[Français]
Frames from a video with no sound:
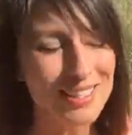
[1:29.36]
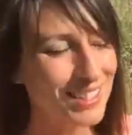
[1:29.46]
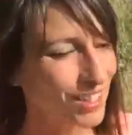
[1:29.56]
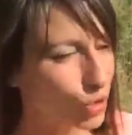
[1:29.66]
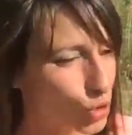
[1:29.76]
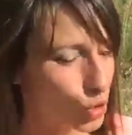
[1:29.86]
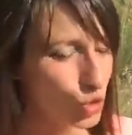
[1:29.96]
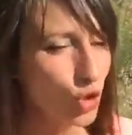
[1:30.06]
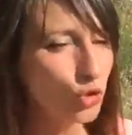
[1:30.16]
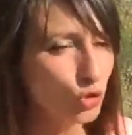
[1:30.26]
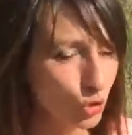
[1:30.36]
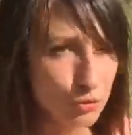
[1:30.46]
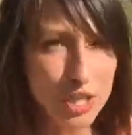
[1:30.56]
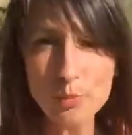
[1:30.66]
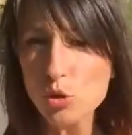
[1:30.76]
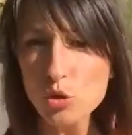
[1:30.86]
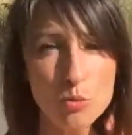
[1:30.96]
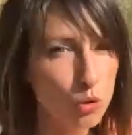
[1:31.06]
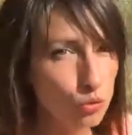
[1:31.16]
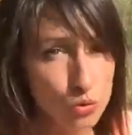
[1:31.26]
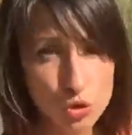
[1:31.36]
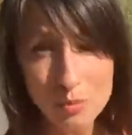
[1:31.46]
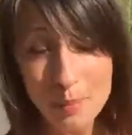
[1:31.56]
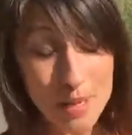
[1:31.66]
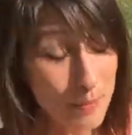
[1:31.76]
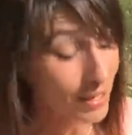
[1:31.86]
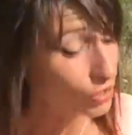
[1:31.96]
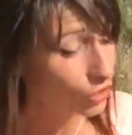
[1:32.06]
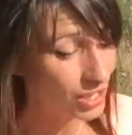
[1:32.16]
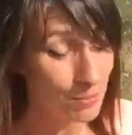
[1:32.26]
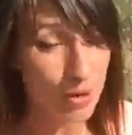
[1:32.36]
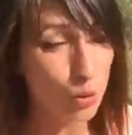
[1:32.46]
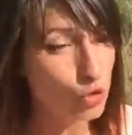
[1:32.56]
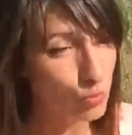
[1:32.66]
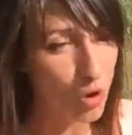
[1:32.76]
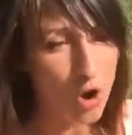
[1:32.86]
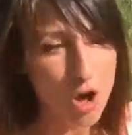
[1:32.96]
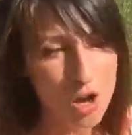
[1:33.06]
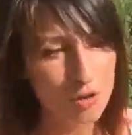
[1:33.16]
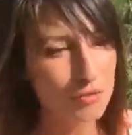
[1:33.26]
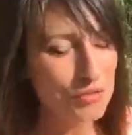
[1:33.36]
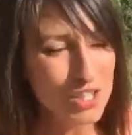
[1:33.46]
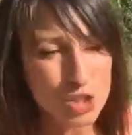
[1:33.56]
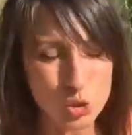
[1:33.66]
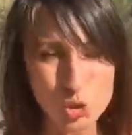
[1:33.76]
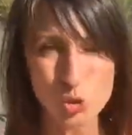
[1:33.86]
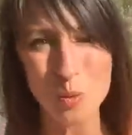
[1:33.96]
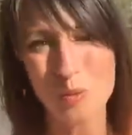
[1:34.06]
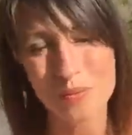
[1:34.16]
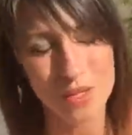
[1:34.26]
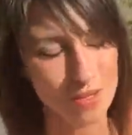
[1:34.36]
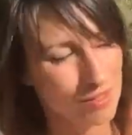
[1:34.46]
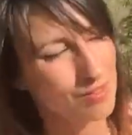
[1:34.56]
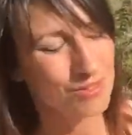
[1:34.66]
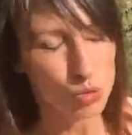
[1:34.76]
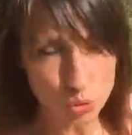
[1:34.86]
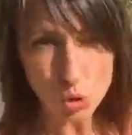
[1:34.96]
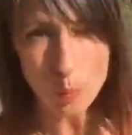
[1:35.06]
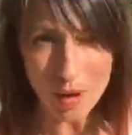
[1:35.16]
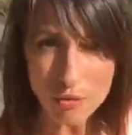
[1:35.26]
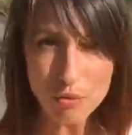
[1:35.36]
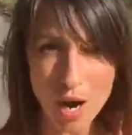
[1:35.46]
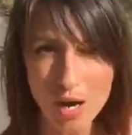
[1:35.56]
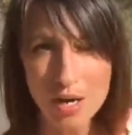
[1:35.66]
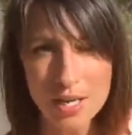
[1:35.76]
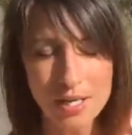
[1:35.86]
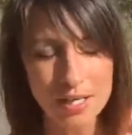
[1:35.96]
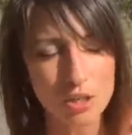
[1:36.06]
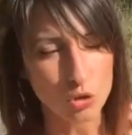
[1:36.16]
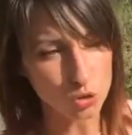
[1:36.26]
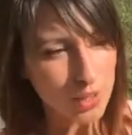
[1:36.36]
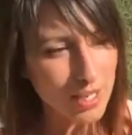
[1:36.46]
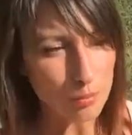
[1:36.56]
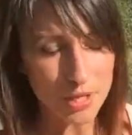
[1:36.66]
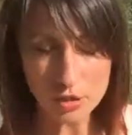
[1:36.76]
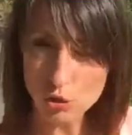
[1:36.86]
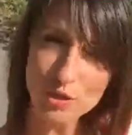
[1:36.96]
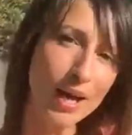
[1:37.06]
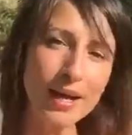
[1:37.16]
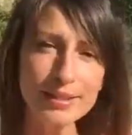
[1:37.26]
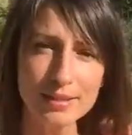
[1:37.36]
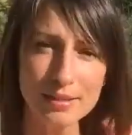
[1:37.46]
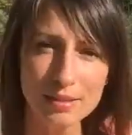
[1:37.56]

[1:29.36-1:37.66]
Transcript: quelque chose dans notre vie, absolument tous, même les personnes qui malheureusement vivent des choses euh, dures parfois. Quand tu regardes bien et que tu t'arrêtes,